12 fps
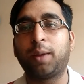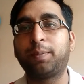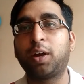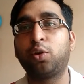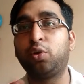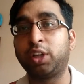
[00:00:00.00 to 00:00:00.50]

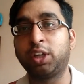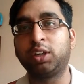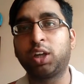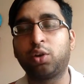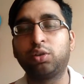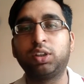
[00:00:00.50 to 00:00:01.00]
आपका रूटीन
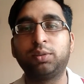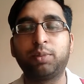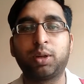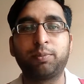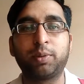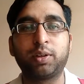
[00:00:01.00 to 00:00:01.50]
क्या हो दिन
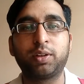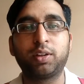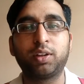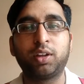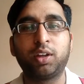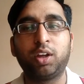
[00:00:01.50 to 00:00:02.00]
भर में
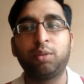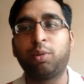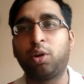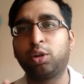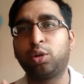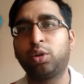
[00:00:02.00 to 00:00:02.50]

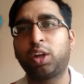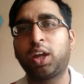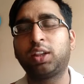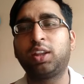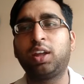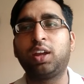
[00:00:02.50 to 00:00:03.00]
बहुत लोग
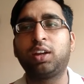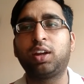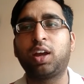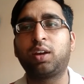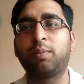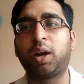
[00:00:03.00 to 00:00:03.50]
कहते हैं कि
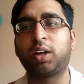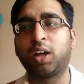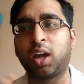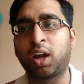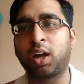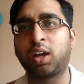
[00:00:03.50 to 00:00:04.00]
यार
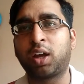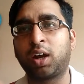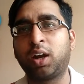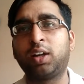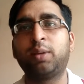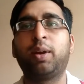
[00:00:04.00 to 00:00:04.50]
18 18
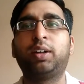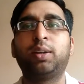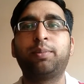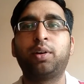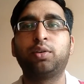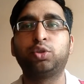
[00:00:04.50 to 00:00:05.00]
घंटे बैठ
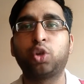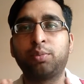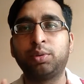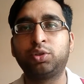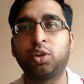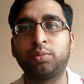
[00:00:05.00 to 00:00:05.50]
के पढ़ो
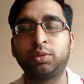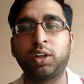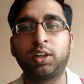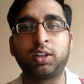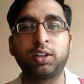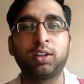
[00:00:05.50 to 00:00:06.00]
24
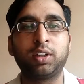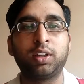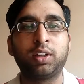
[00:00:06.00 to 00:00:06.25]
24 घंटे